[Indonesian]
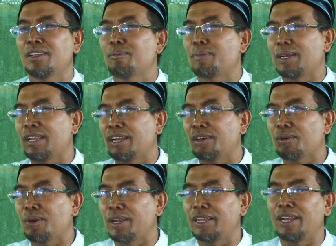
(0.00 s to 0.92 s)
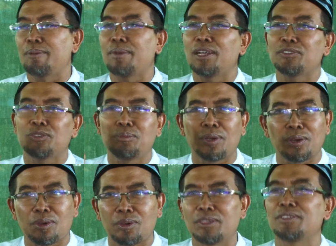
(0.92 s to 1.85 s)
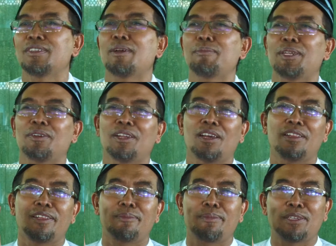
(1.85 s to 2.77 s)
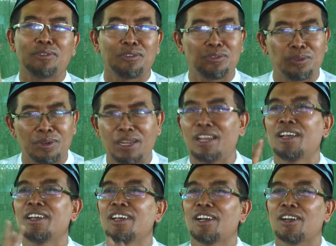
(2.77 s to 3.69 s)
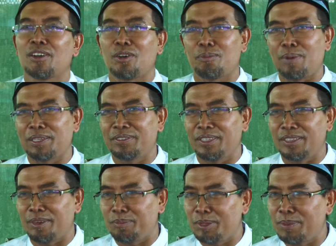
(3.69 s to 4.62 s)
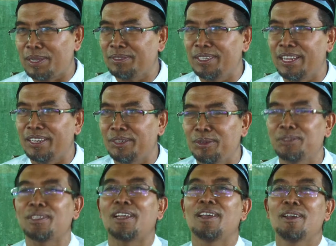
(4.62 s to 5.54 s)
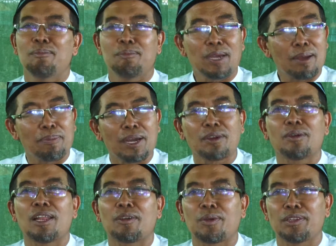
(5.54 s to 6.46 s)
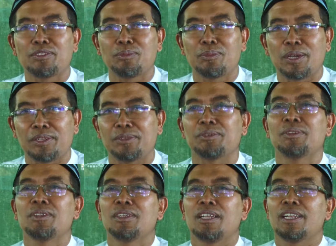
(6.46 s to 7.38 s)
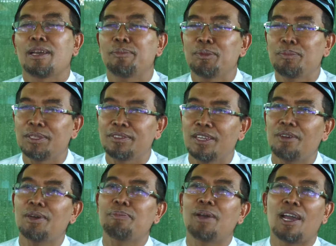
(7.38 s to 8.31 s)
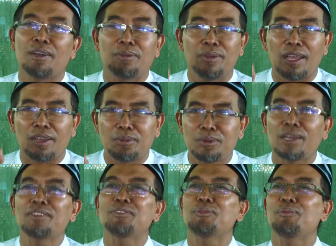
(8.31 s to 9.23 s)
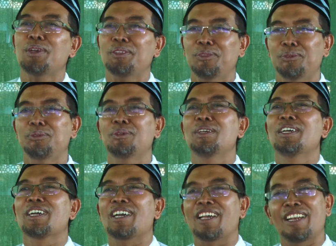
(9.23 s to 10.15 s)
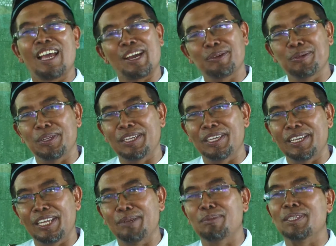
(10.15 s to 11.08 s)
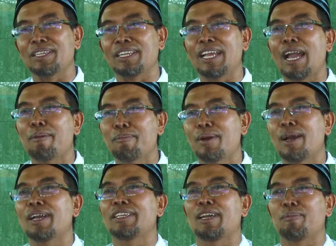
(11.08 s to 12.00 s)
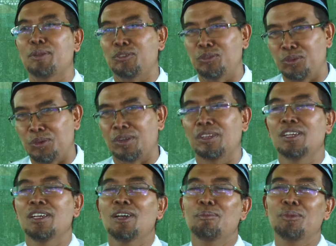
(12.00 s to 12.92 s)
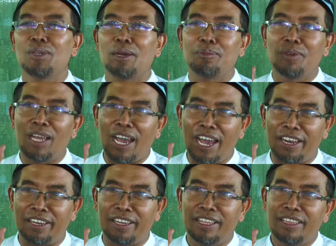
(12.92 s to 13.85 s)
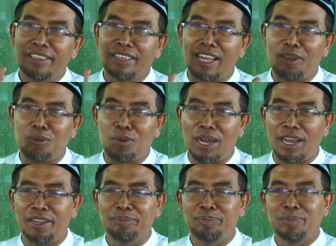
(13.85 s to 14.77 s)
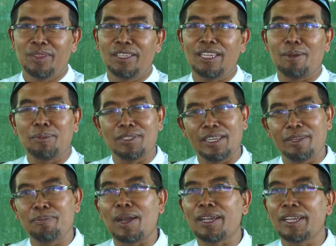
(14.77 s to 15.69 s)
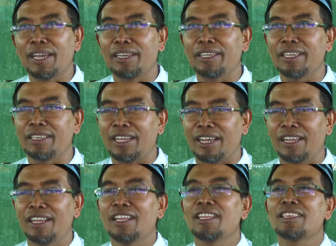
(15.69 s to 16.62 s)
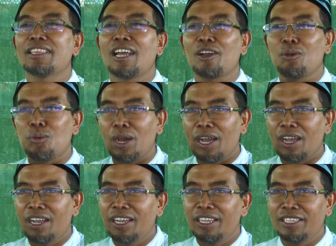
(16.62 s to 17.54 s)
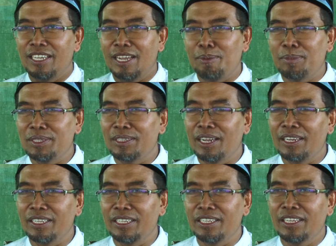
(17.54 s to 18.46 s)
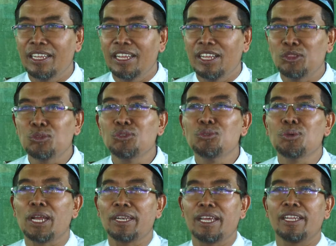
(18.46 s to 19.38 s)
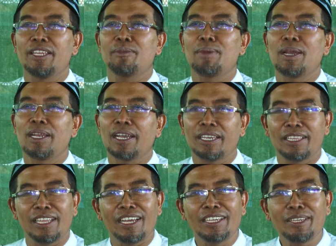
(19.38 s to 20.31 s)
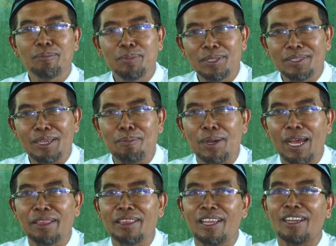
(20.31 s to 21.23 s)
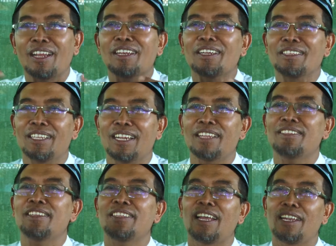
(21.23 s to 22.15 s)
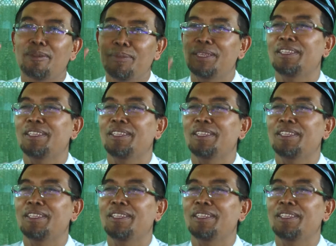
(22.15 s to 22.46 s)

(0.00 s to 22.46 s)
padahal engkau adalah maksum engkau dijamin oleh Allah masuk surga engkau pasti terbebas dari dosa mengapa engkau lakukan semua itu Nabi menjawab aku lakukan semua itu karena aku ingin menjadi hamba yang bersyukur mudah-mudahan takwa yang menjadi pakaian kita takwa yang menjadi tujuan dari ibadah kita ini bisa mengantarkan ke derajat yang lebih